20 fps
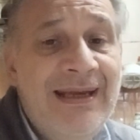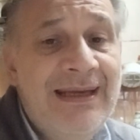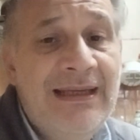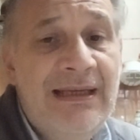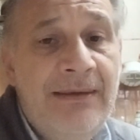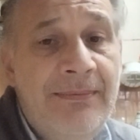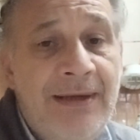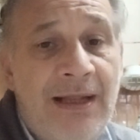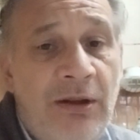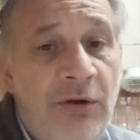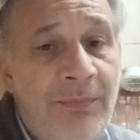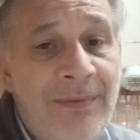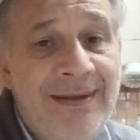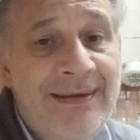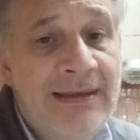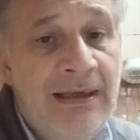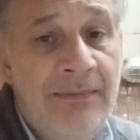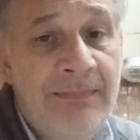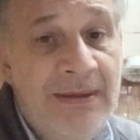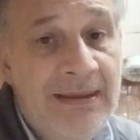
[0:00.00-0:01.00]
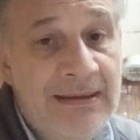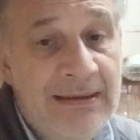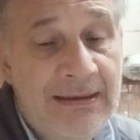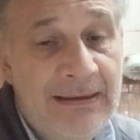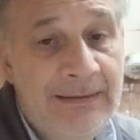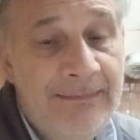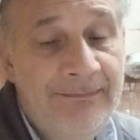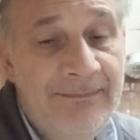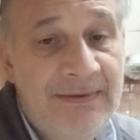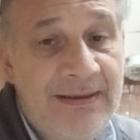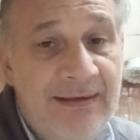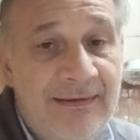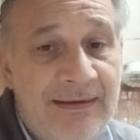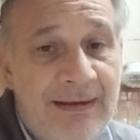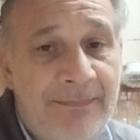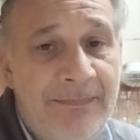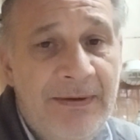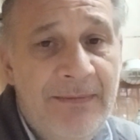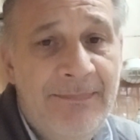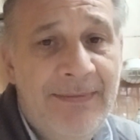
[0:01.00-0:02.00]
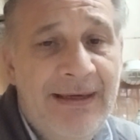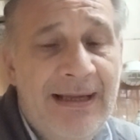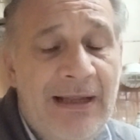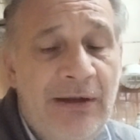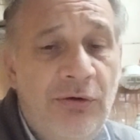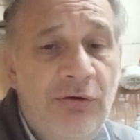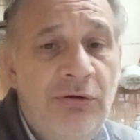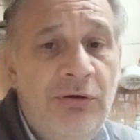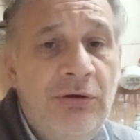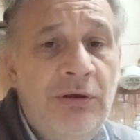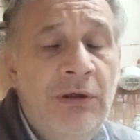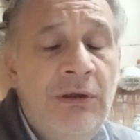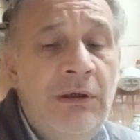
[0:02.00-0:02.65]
equilibrado mentalmente, ni está preparado